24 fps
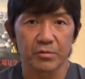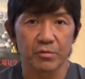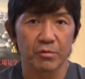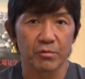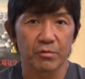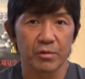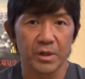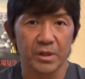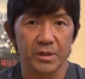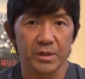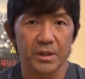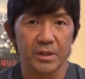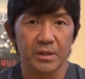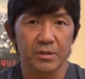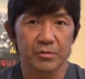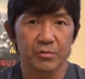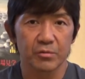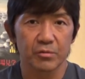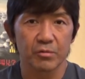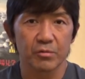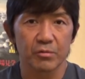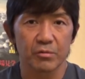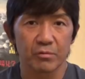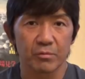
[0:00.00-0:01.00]
どうかな
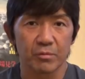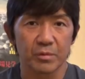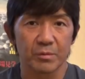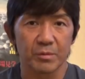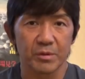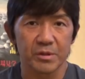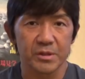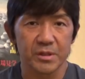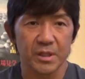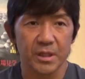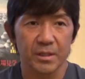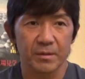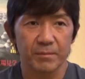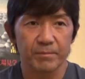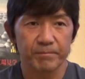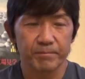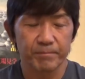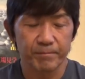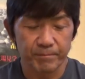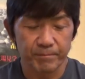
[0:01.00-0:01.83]
と思いました。